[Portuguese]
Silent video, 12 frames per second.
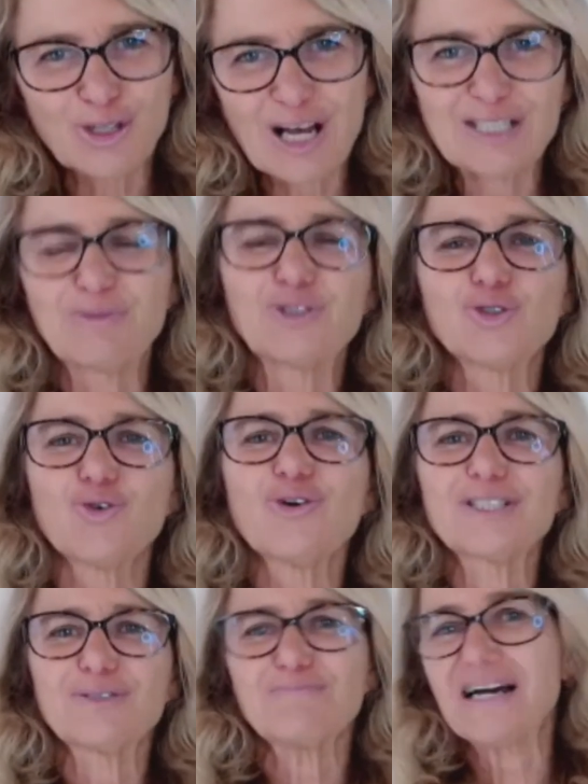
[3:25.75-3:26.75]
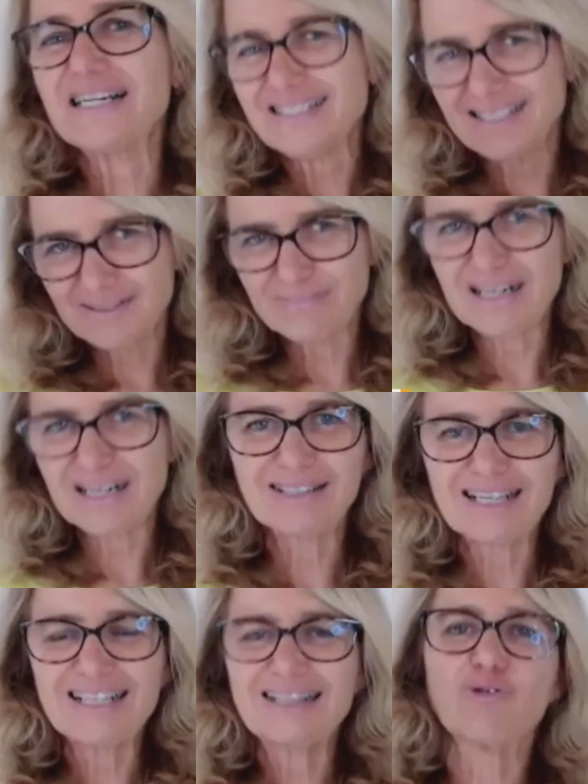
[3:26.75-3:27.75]
as pessoas mais,
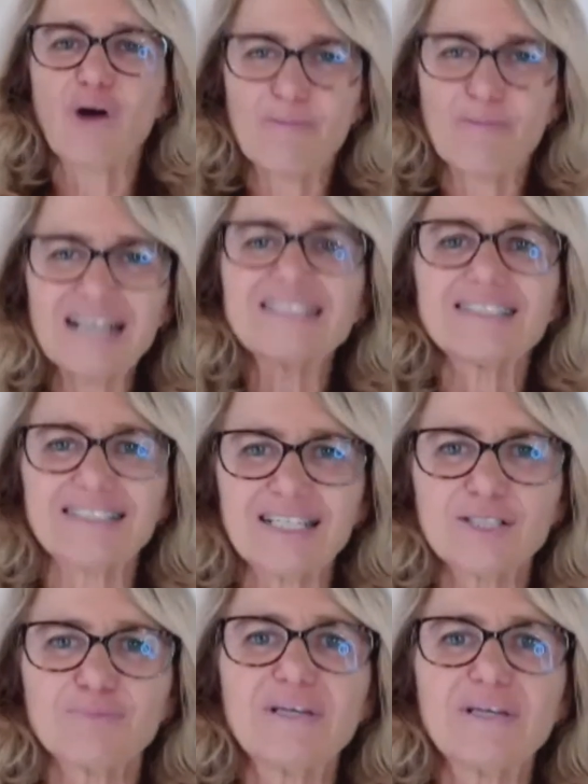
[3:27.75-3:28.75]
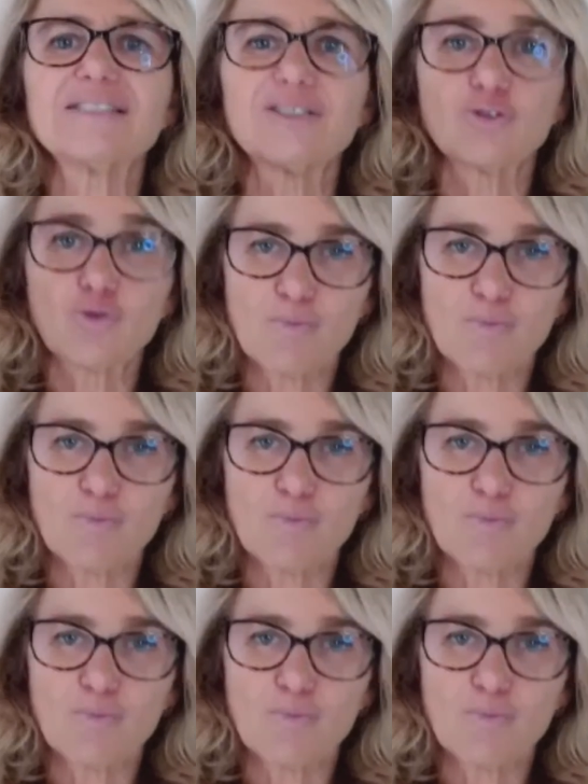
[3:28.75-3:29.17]
que estão há mais de seis meses,